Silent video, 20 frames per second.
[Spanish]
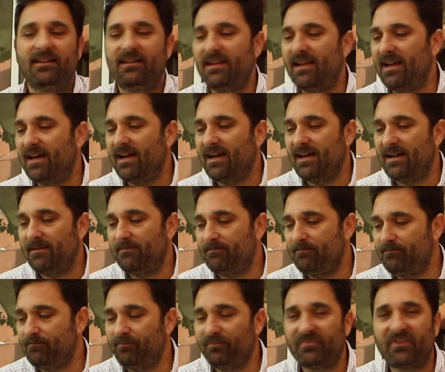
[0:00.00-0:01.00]
la,
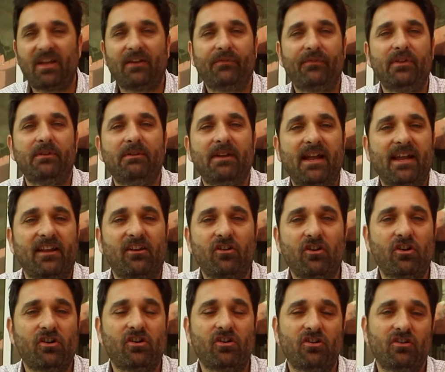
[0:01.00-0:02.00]
mm, fibra de
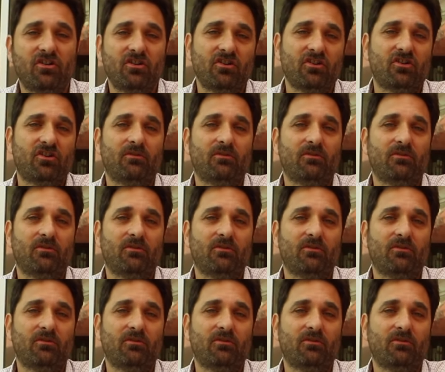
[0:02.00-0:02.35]
coco,